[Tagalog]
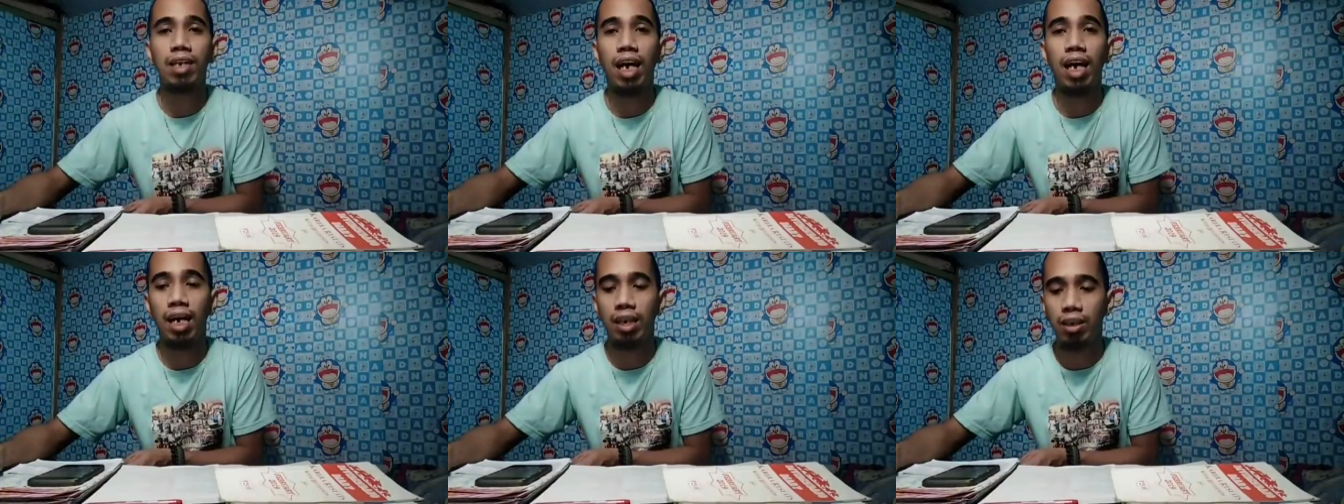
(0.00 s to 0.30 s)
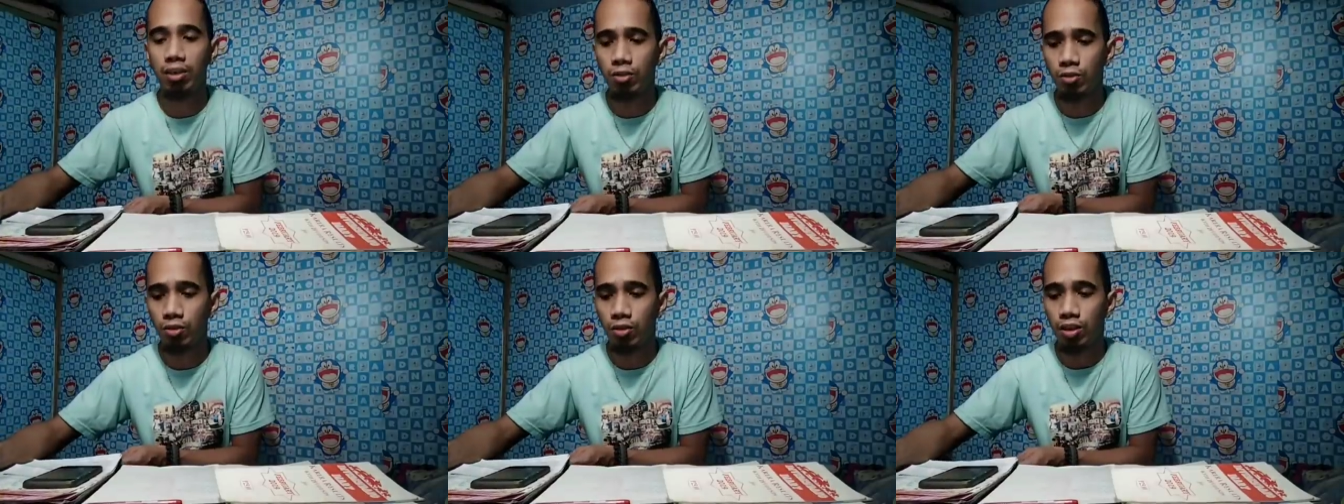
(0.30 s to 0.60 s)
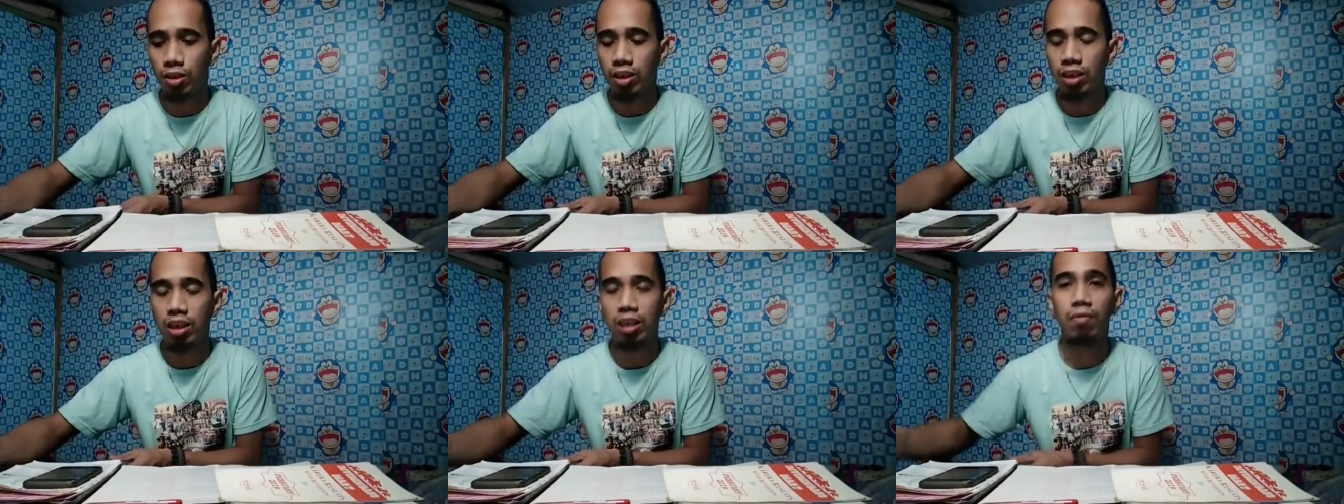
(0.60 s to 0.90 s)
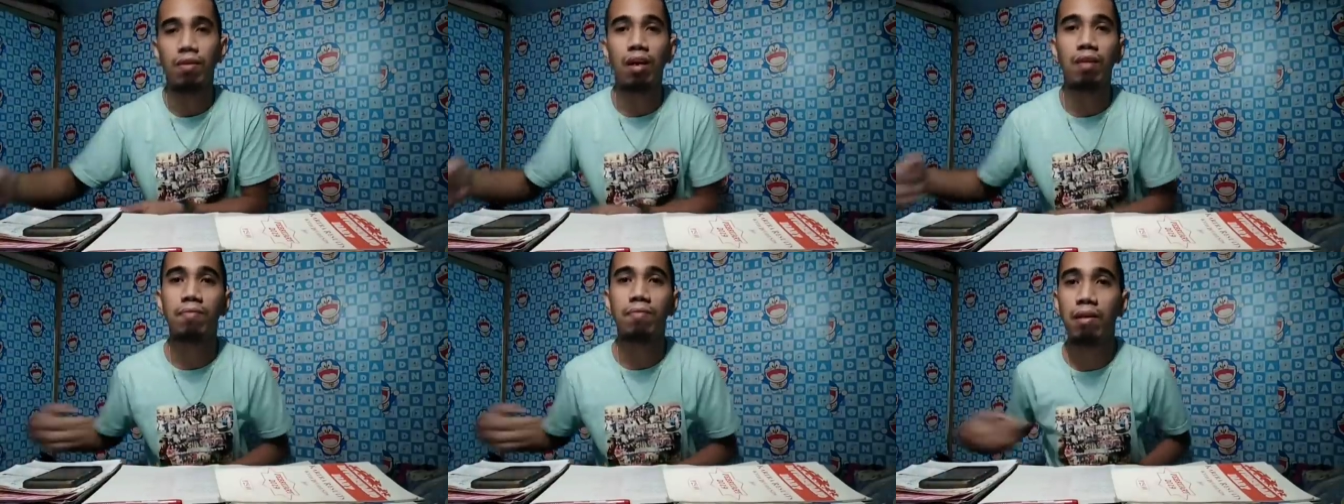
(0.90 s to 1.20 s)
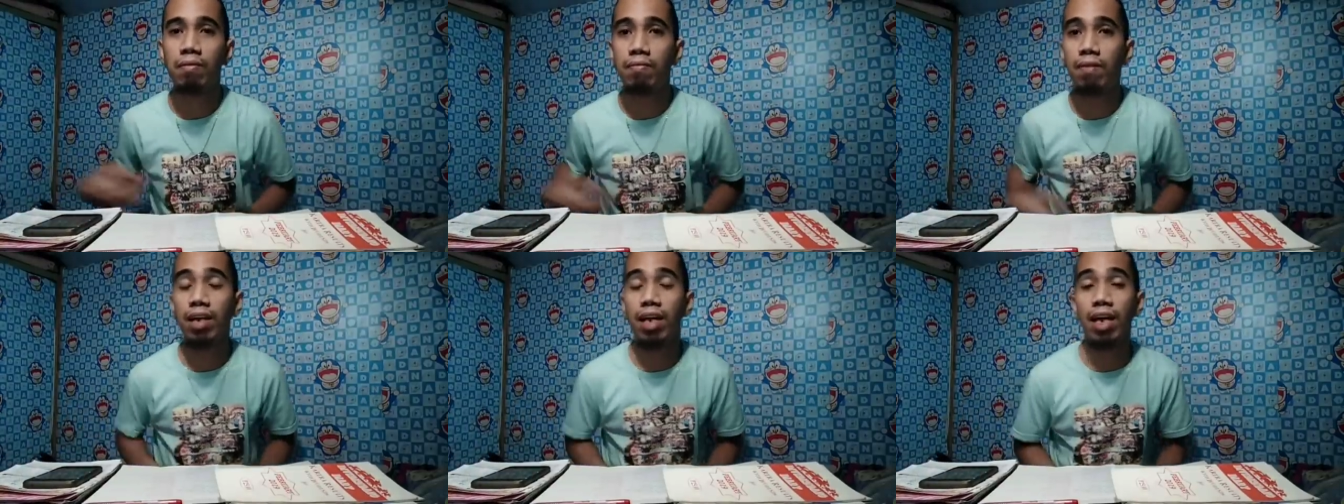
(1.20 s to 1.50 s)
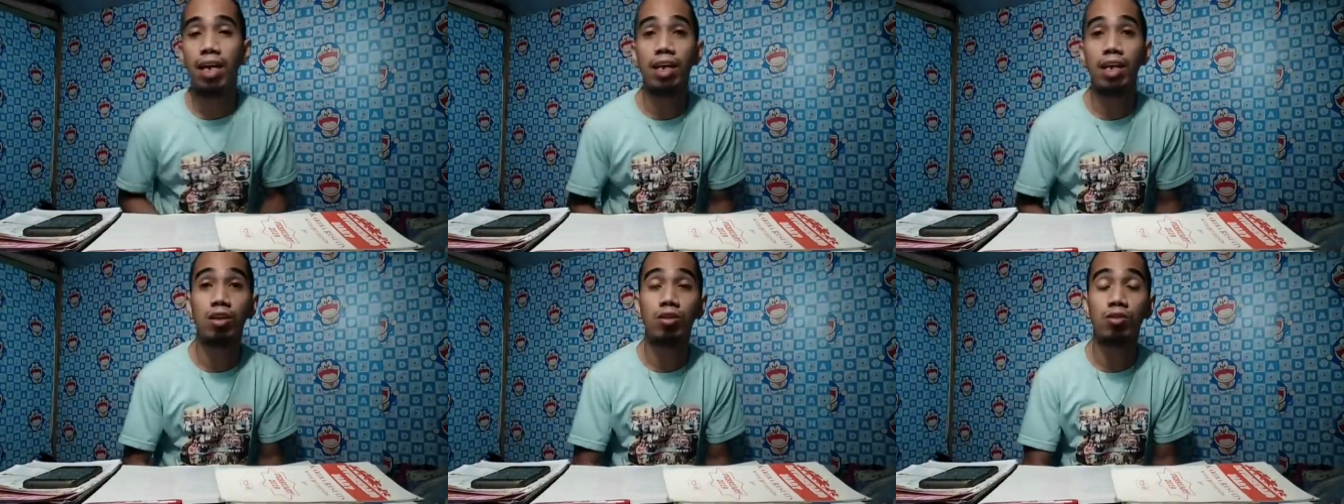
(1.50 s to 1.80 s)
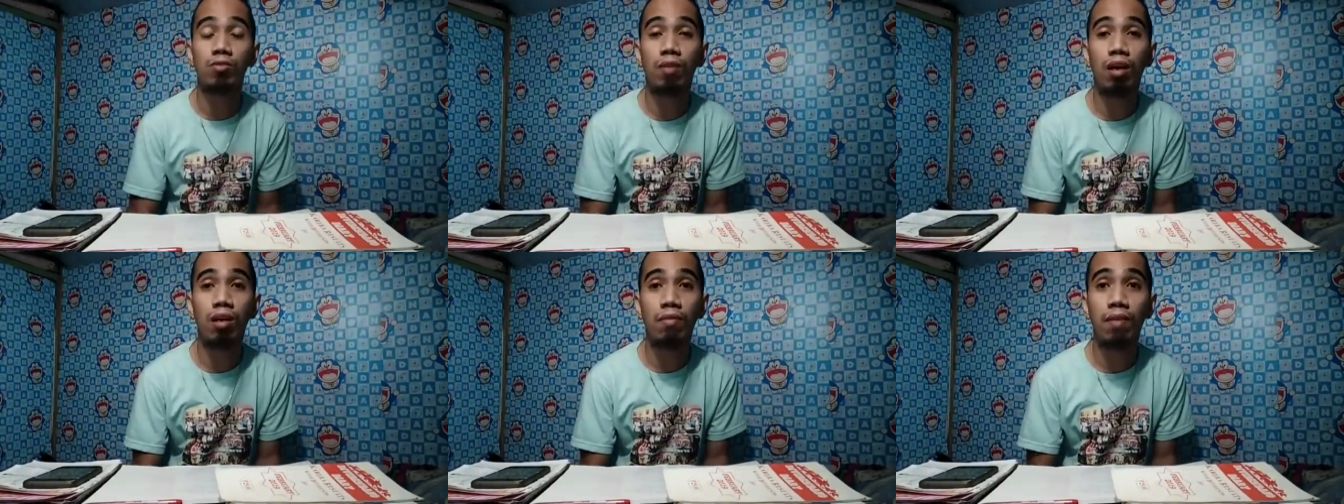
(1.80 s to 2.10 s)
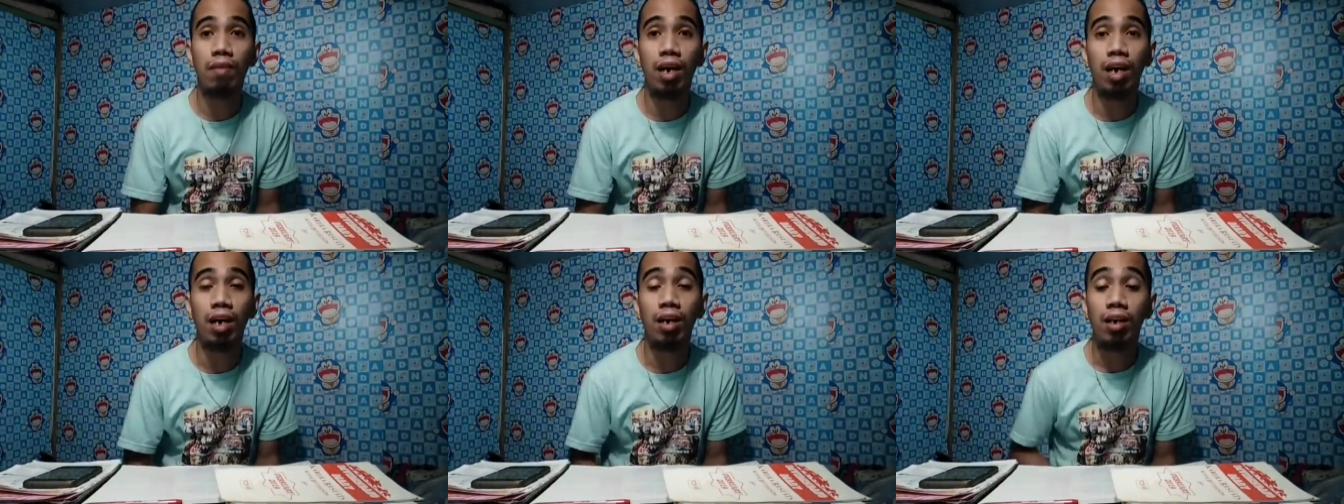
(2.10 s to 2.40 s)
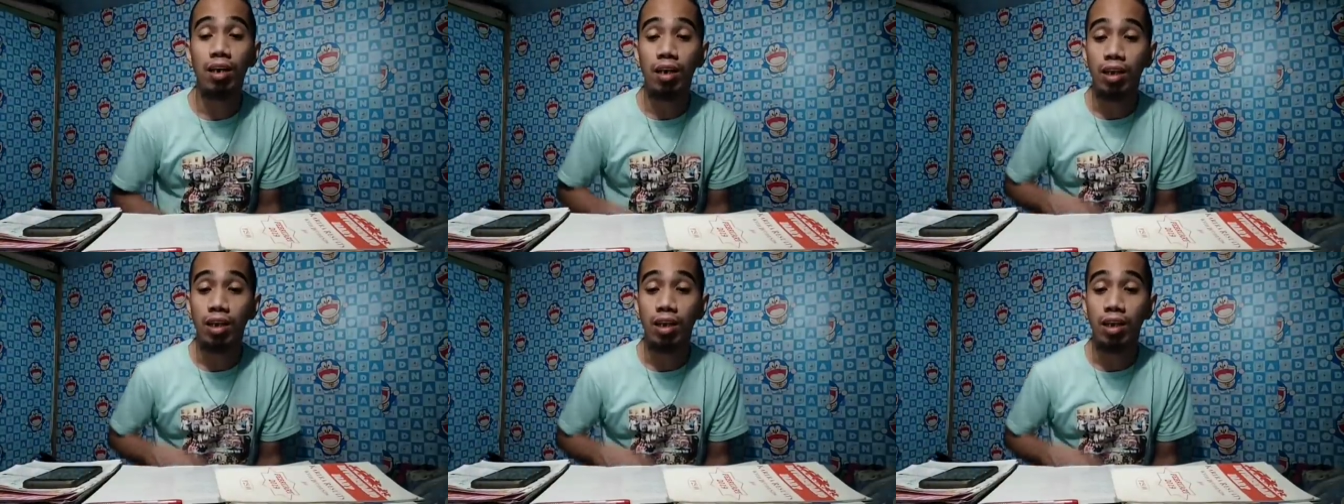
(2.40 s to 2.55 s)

tayo sa mga papalaring tumama